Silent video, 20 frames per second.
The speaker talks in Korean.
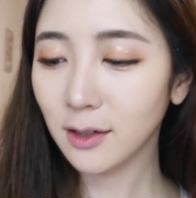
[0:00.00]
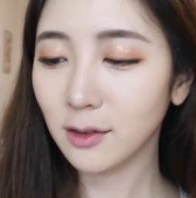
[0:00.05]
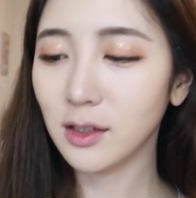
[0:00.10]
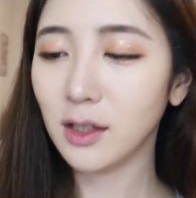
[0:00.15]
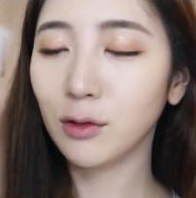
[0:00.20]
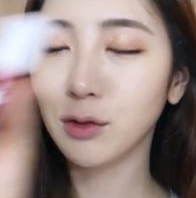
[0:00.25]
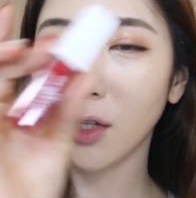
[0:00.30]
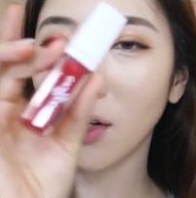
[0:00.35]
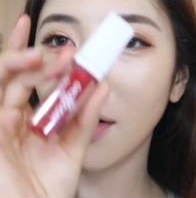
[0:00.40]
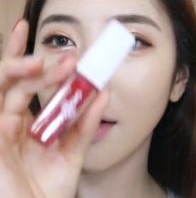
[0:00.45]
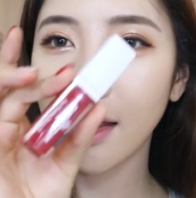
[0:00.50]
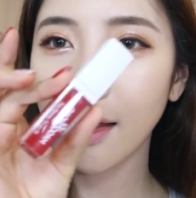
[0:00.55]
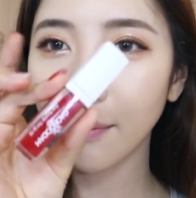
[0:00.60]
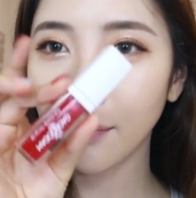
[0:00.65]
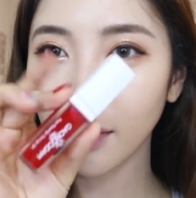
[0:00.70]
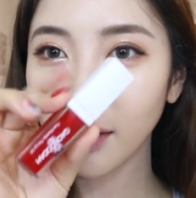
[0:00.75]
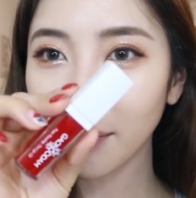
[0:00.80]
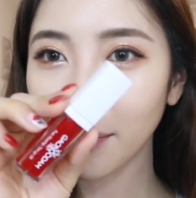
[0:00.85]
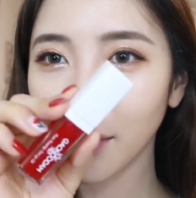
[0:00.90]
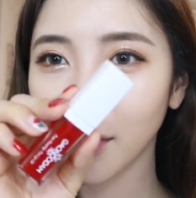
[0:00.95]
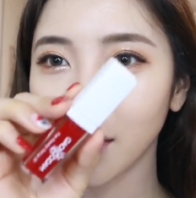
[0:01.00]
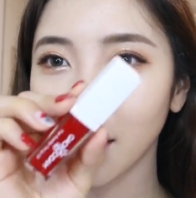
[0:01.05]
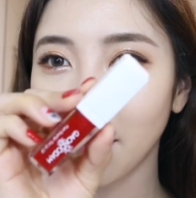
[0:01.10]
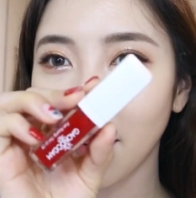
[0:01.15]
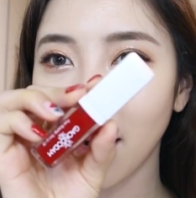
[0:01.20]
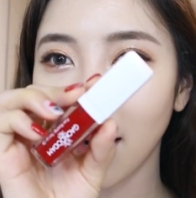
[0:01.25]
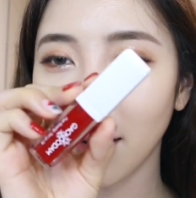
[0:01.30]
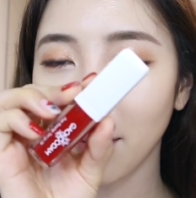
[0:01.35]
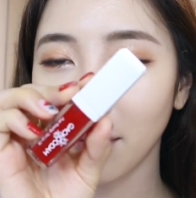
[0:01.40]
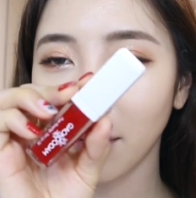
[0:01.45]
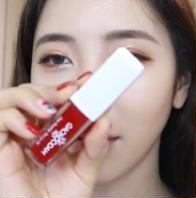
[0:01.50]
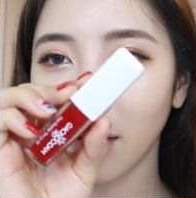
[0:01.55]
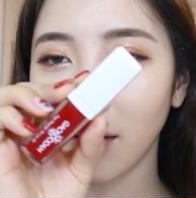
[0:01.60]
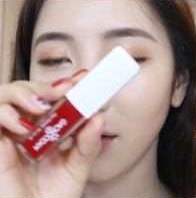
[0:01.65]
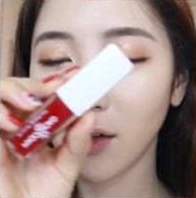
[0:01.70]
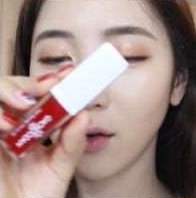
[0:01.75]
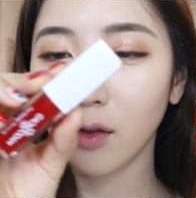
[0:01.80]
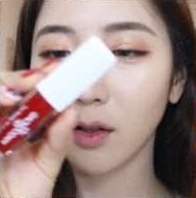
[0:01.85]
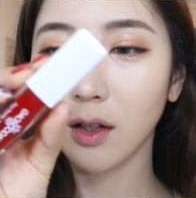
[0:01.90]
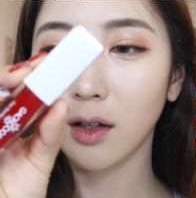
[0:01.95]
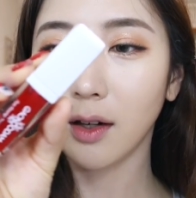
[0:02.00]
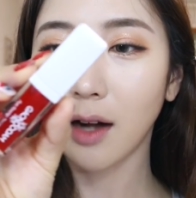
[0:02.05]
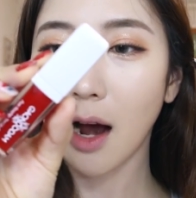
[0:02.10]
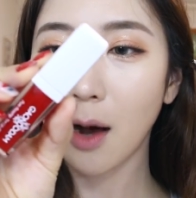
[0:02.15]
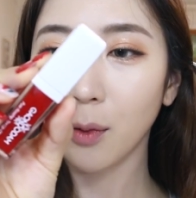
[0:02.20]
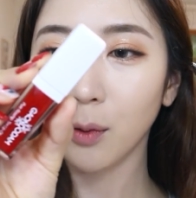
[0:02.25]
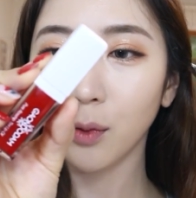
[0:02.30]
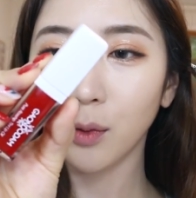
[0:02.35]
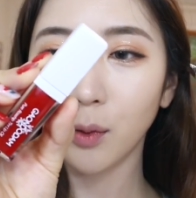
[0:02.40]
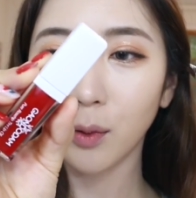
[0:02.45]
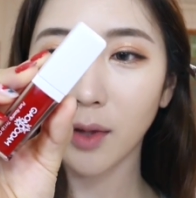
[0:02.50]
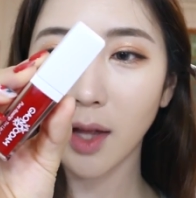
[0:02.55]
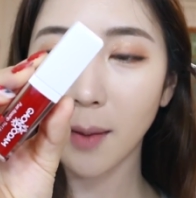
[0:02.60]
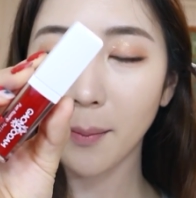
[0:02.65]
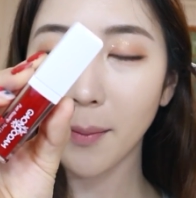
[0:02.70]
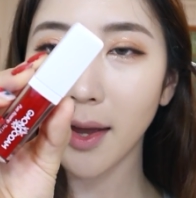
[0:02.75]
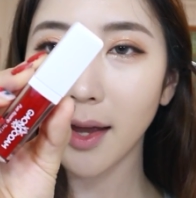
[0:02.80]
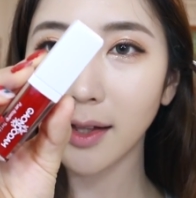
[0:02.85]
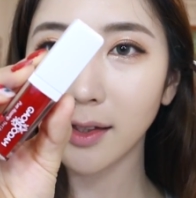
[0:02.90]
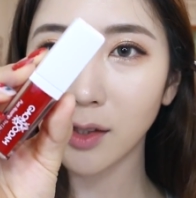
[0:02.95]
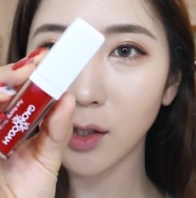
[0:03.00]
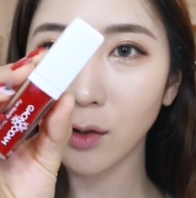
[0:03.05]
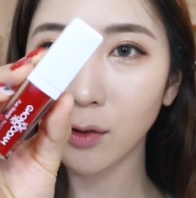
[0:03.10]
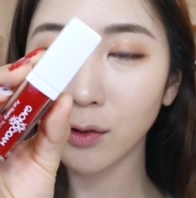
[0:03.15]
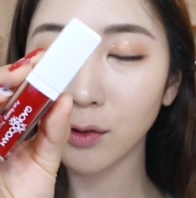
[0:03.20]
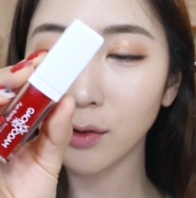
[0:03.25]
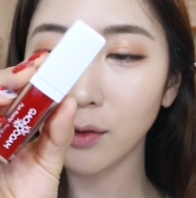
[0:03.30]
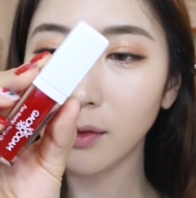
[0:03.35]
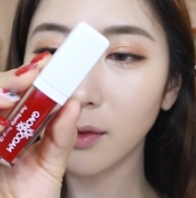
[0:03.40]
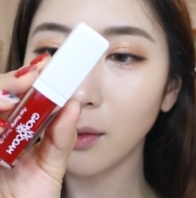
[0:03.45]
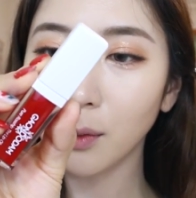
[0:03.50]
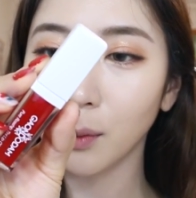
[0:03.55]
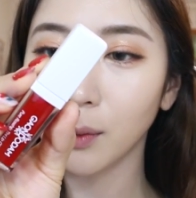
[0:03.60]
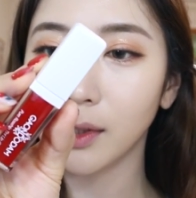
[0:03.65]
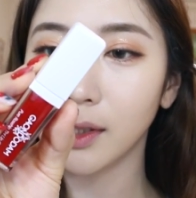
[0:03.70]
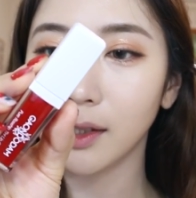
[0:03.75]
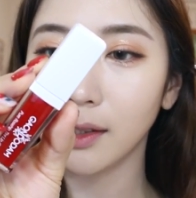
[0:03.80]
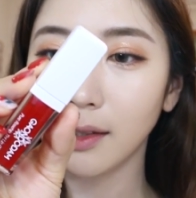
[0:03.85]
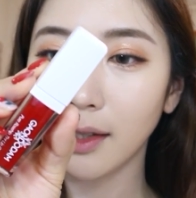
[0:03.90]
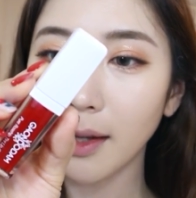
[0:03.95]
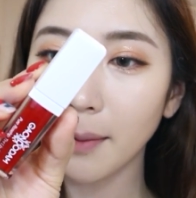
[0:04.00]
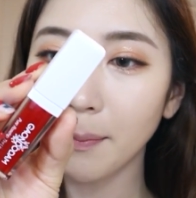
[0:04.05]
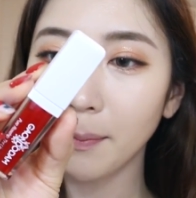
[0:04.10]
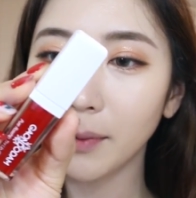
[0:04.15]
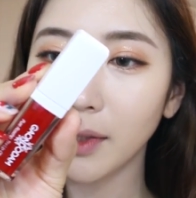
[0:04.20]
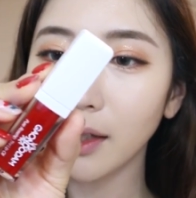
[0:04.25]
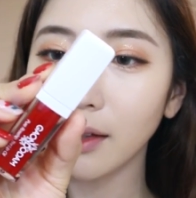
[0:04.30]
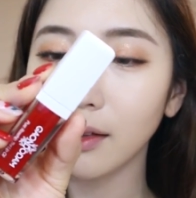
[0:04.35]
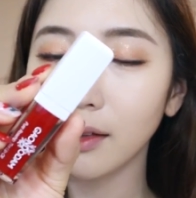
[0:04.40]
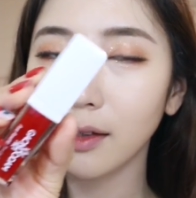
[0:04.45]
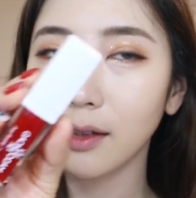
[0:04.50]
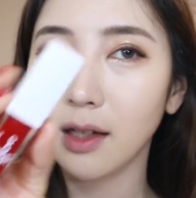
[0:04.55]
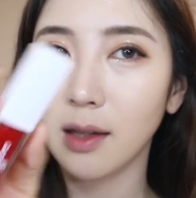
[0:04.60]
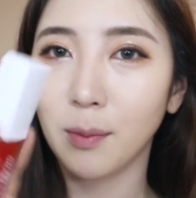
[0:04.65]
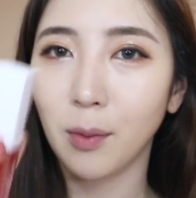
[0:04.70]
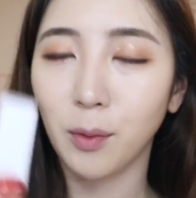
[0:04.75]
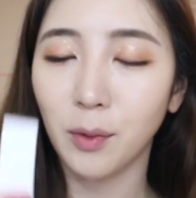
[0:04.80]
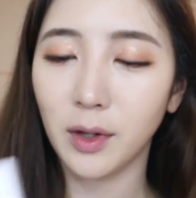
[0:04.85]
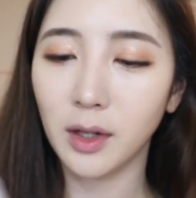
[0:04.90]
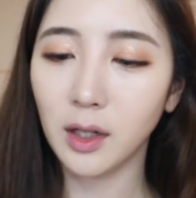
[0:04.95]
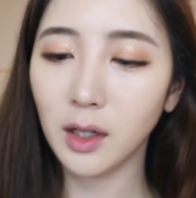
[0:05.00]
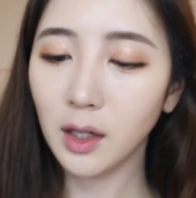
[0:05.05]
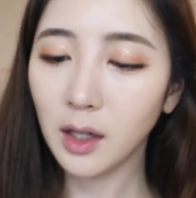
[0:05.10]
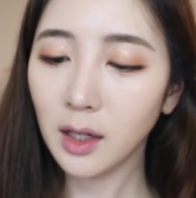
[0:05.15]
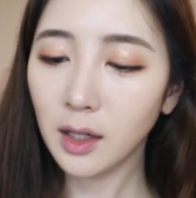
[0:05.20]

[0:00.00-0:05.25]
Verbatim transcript: 이제 우선 립을 먼저 발라볼게요. 이거는 가온도담의 청순 로즈 힙 틴트 립 오일.